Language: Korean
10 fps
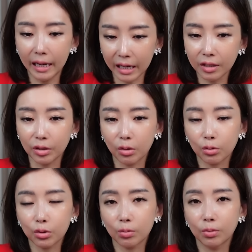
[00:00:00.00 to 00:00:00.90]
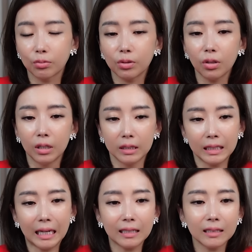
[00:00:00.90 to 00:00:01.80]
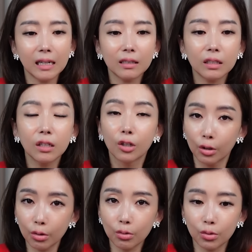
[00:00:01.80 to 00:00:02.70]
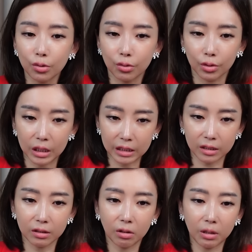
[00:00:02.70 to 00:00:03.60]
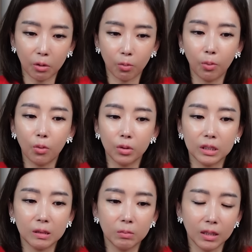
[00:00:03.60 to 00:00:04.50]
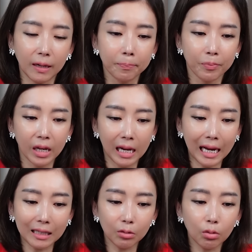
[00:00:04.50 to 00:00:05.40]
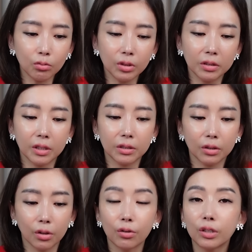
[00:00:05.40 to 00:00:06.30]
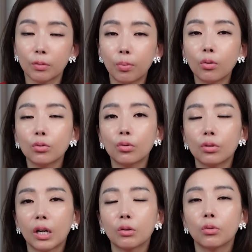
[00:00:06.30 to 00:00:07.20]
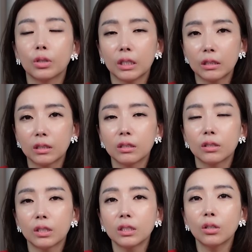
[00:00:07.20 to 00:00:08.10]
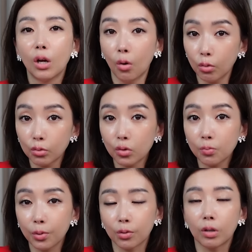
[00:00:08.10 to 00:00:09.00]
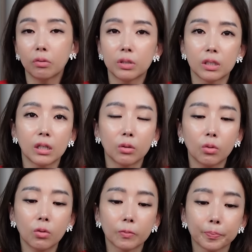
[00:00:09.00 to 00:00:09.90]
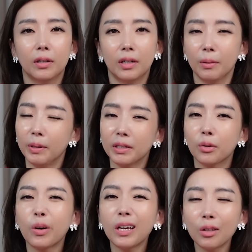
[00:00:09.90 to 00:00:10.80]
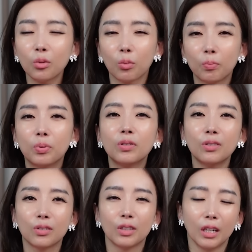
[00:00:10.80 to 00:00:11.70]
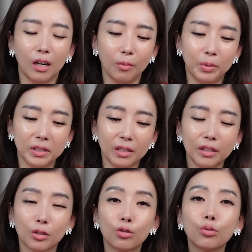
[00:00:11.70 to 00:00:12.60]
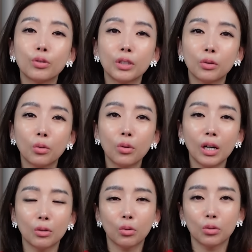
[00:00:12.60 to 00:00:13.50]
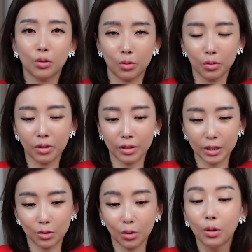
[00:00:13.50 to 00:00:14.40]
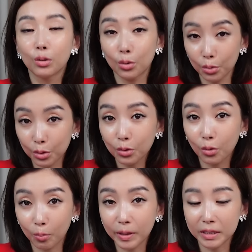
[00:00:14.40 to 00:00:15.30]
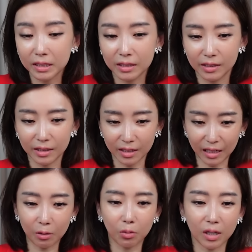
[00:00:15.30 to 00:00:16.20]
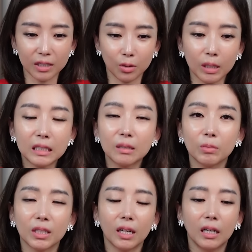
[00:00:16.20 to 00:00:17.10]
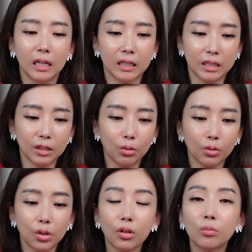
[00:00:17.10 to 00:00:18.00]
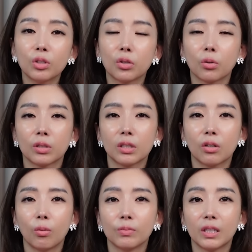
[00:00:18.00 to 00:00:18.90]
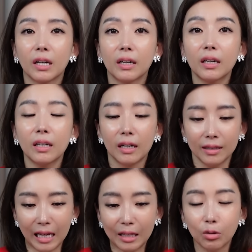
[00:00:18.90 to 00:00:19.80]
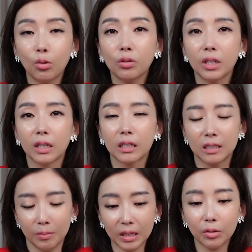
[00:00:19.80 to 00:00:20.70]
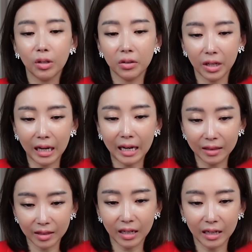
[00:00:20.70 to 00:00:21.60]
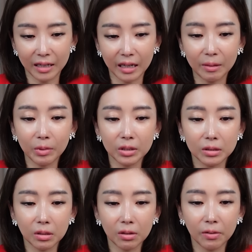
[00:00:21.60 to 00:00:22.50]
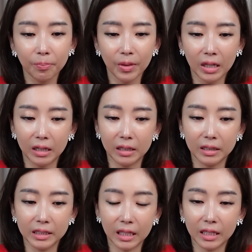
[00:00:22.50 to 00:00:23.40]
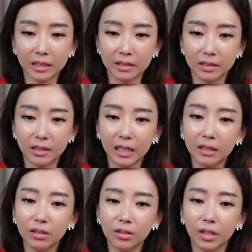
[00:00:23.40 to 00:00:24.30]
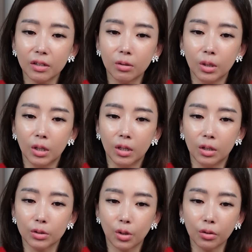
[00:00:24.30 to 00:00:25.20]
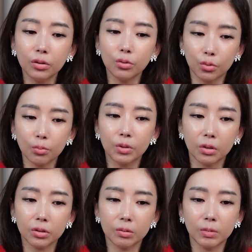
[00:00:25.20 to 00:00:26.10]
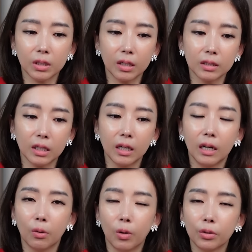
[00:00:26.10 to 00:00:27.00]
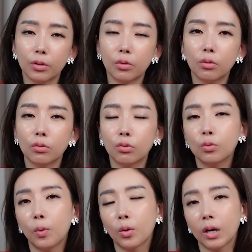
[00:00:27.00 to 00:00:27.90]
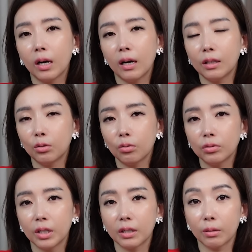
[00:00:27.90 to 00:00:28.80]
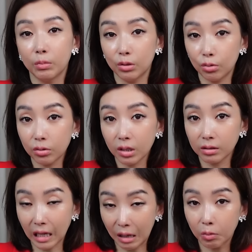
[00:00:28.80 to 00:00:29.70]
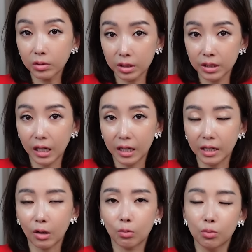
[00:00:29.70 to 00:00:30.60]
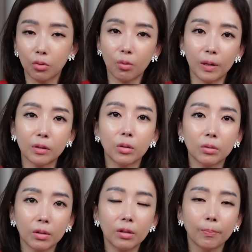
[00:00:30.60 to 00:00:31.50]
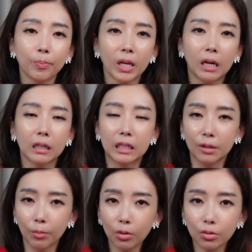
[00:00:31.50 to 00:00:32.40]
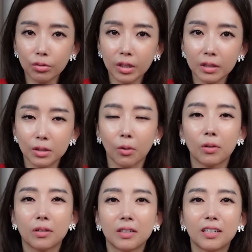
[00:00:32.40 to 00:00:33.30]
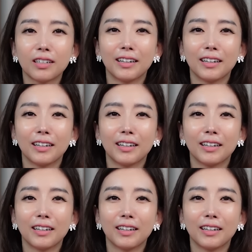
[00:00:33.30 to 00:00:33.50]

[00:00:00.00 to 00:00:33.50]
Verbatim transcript: 해야 될 것으로 보고요. 상당히 휴유증 있을 거라고 보고 있습니다. 한동훈에 대해서 연일 폭로를 하고 있으신 홍준표 대구시장도 레벨이 꽤 높은 어, 비난의 수위로 한동훈을 공격했죠. 소시오패스 라고까지도 했습니다. 그리고 철없는 정치 검사의 난동이 그만되어야 한다라면서 어, 이야기들을 했는데요. 어, 저는 좀 그렇습니다. 이제 원희룡 후보가 한동훈에게 민주당 당원이냐라고 물어봤던 건 어, 김어준의 적극